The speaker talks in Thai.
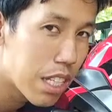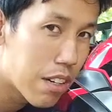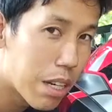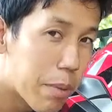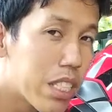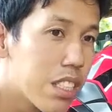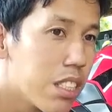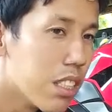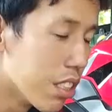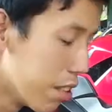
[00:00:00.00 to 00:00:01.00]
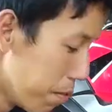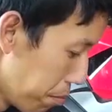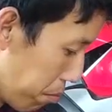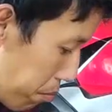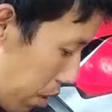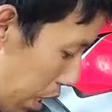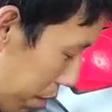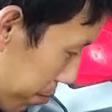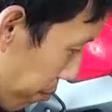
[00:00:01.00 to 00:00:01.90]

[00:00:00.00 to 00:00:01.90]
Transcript: ยาวนานมากยิ่งขึ้นนะครับ